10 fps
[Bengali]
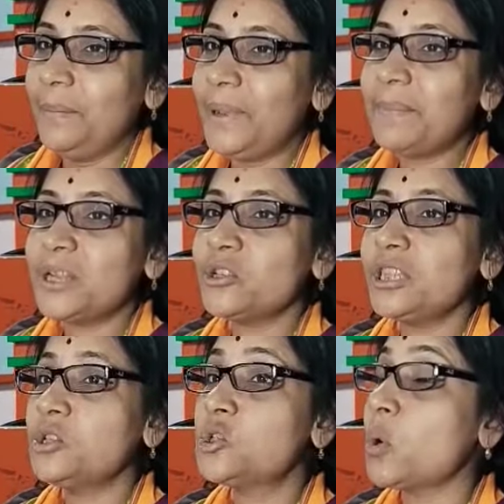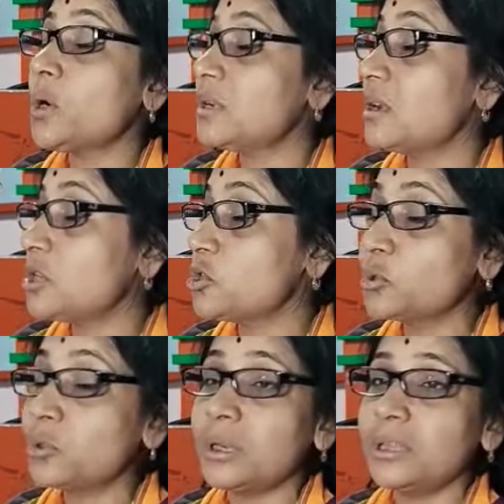বা আমরা যদি জোট
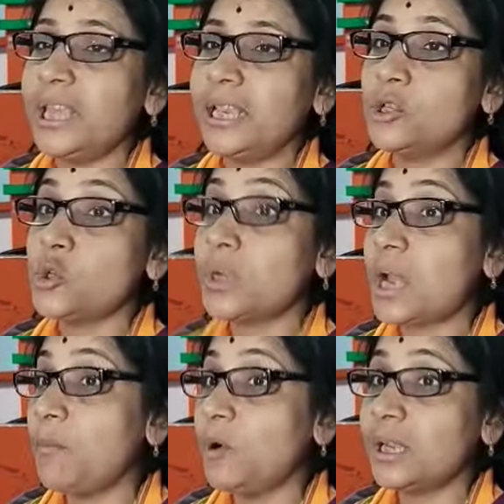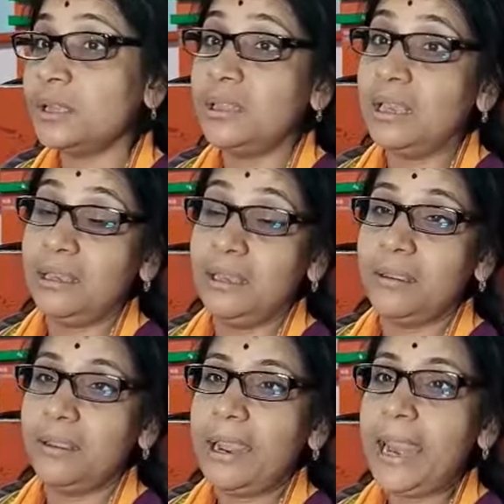রাজত্বটা দেখি জোট আমলটা দেখি
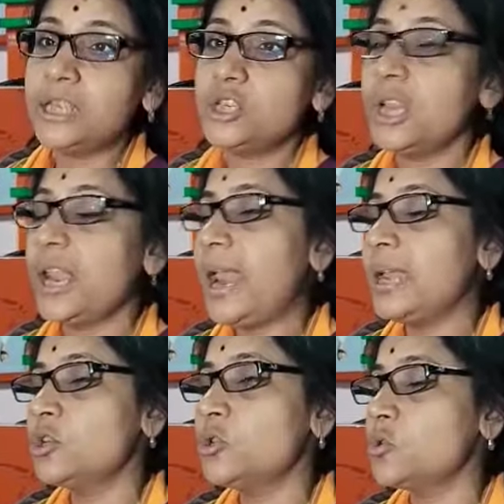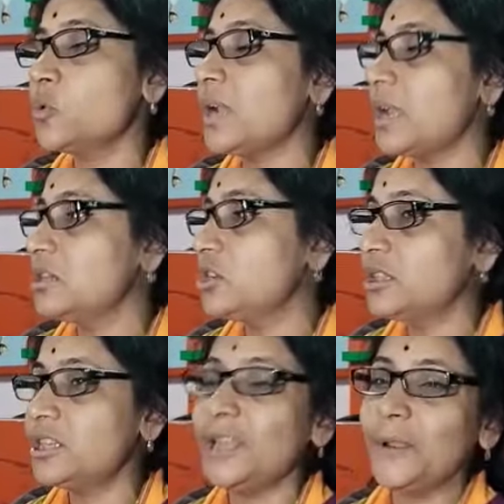এইটটি এইট টু নাইনটি
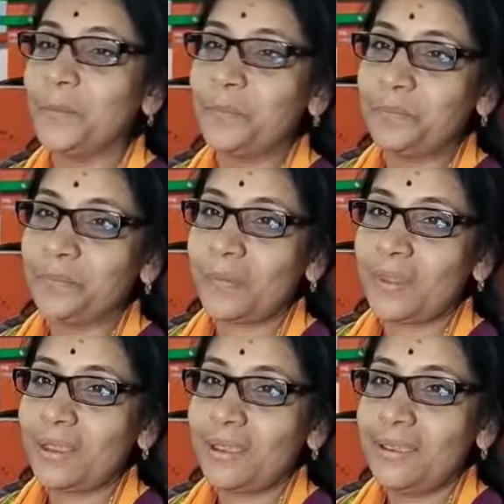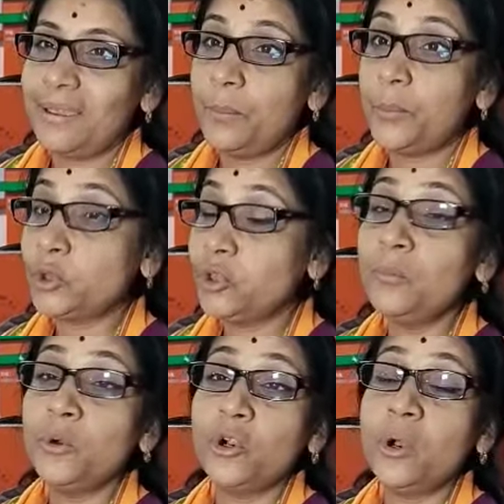থ্রি
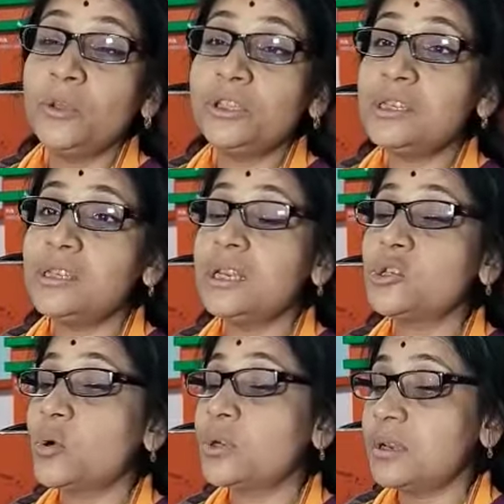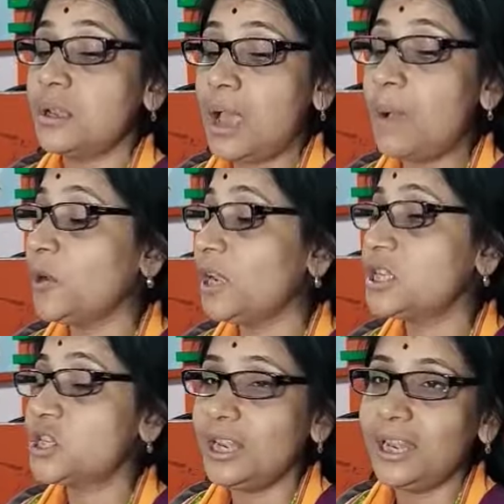প্রথম মুখ্যমন্ত্রী যিনি জোট
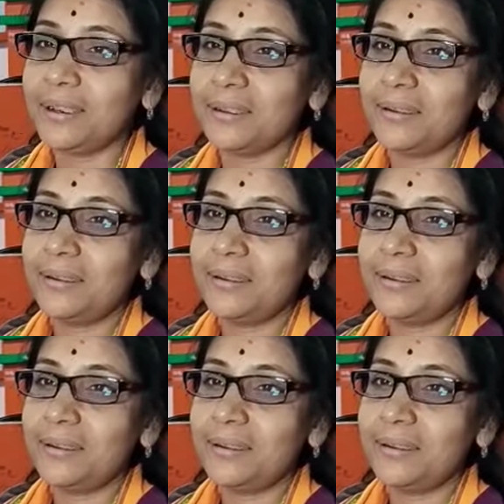আমলের ছিলেন